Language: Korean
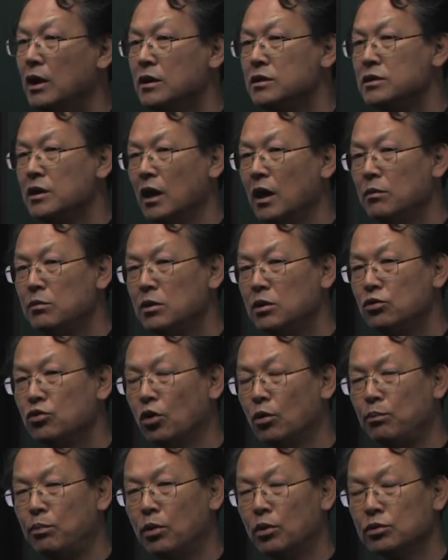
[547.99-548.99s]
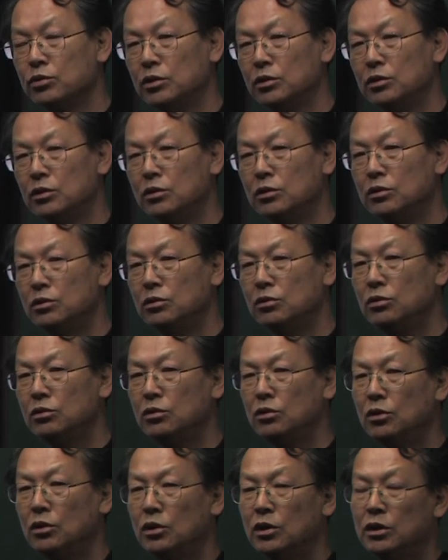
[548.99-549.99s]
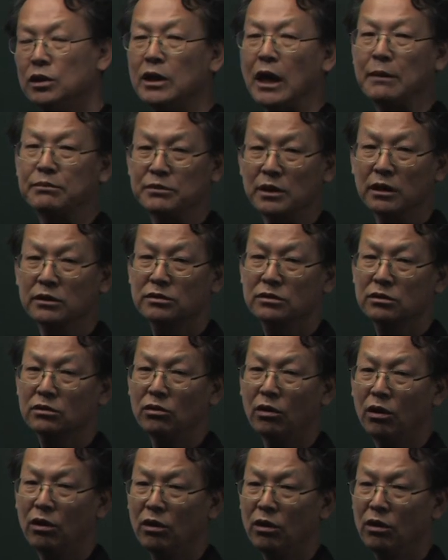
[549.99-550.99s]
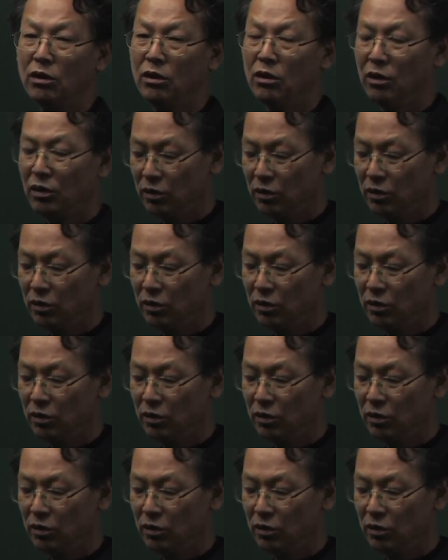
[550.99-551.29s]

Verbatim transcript: 재미 교포들이 앞장서고